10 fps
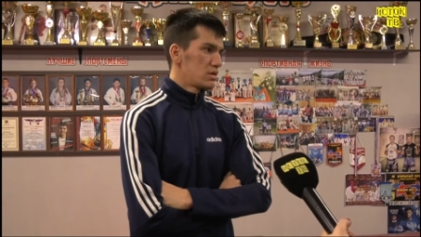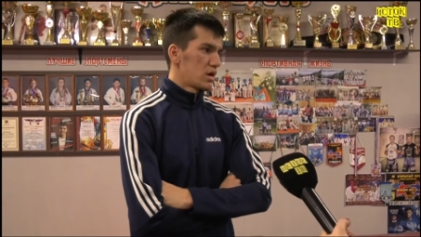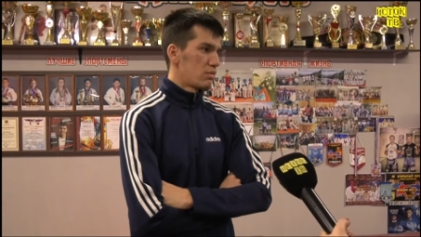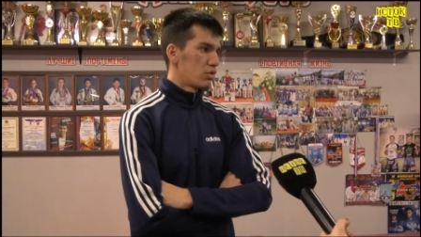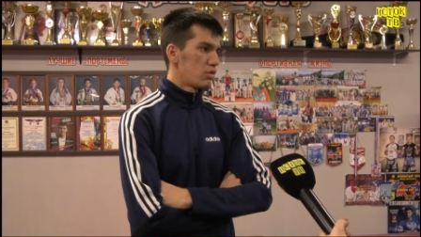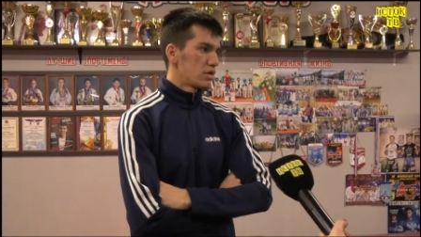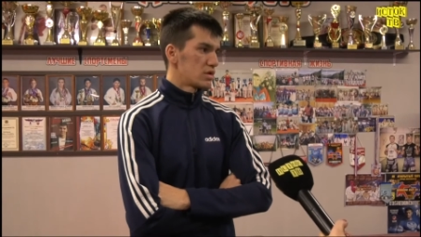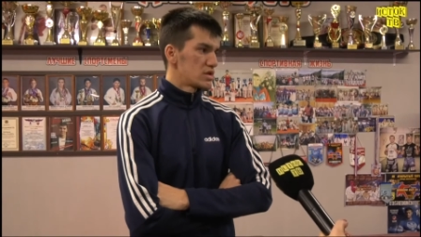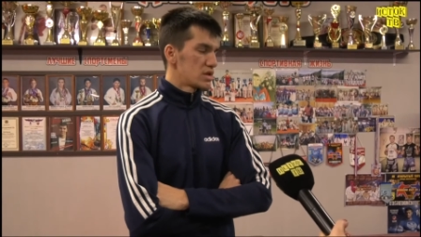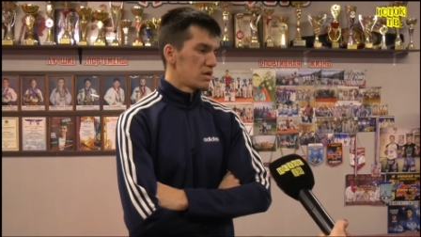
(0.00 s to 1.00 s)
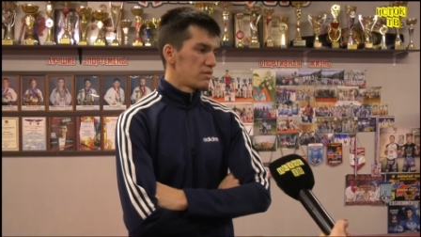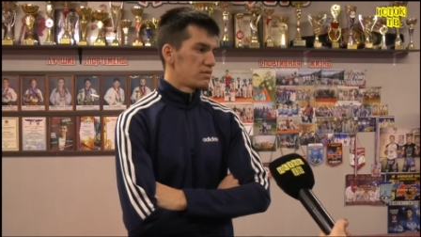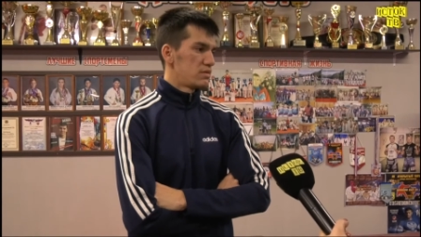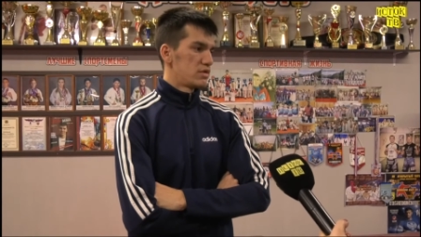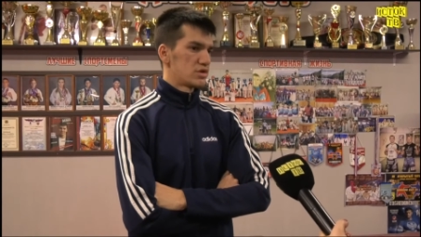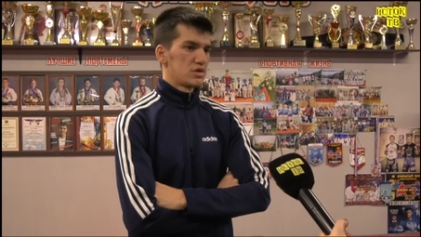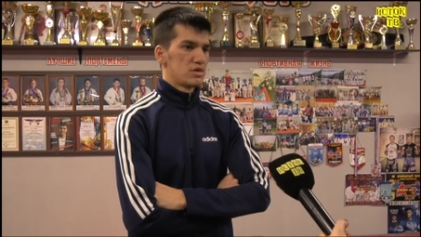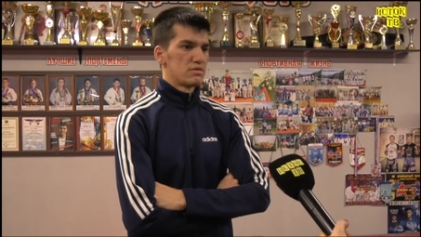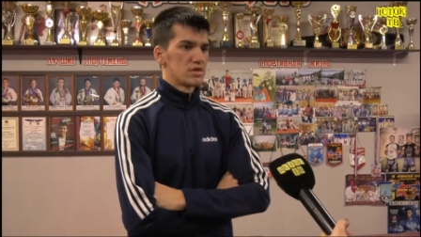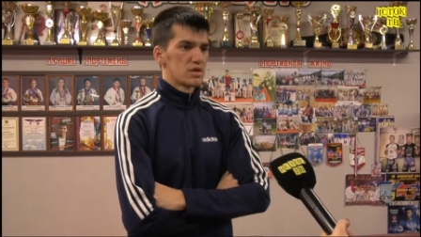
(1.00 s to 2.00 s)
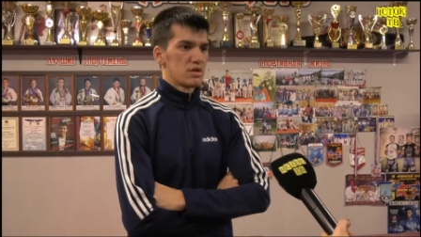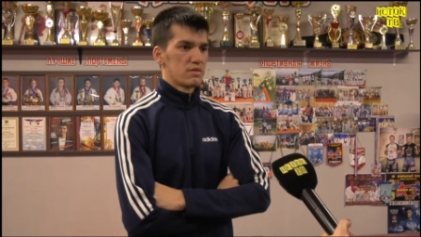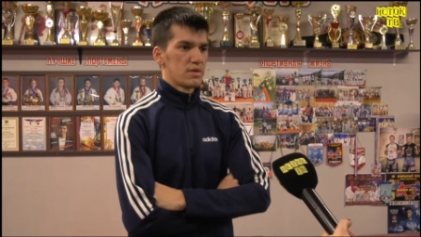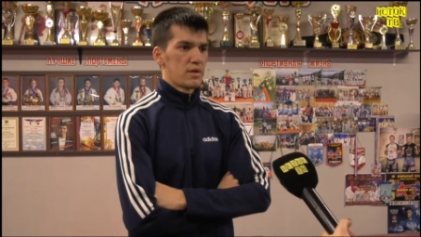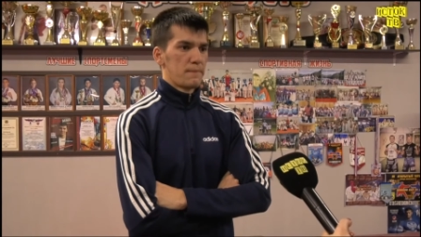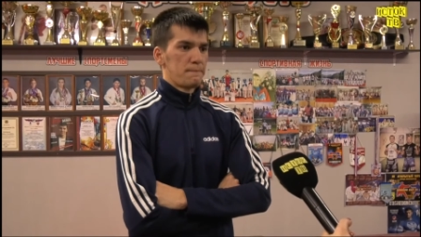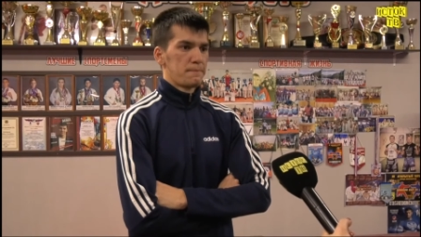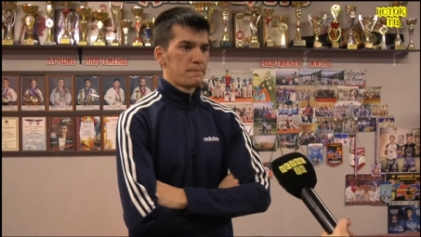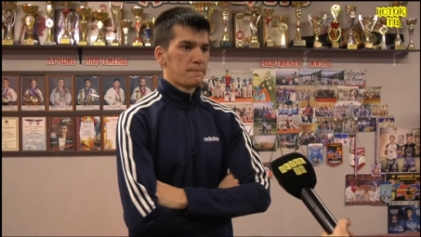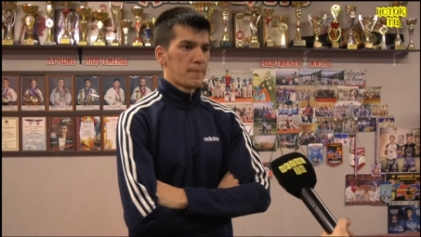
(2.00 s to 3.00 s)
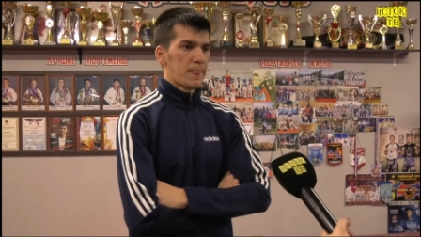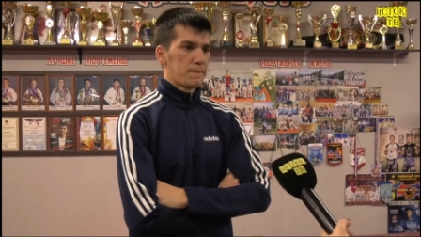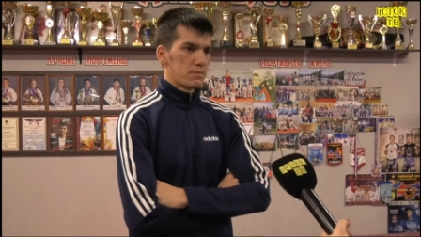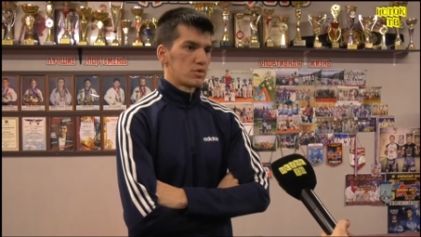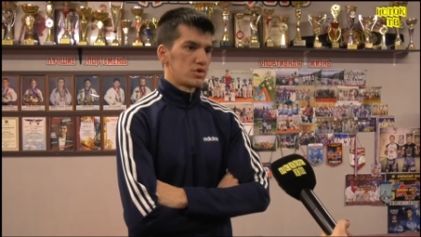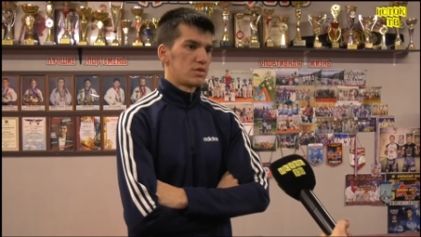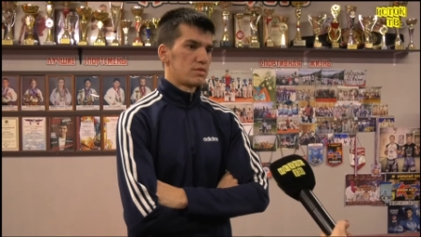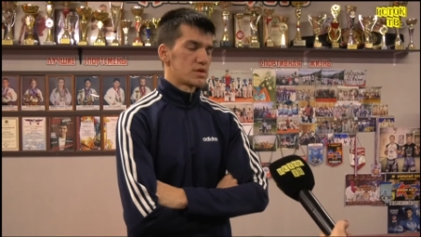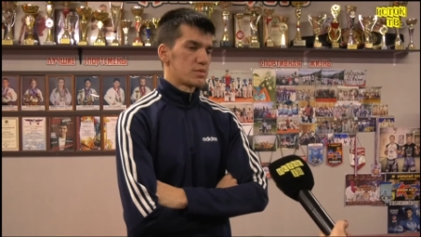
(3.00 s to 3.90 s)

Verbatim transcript: Комко Владислав, Вершинин Вячеслав. Вот четверо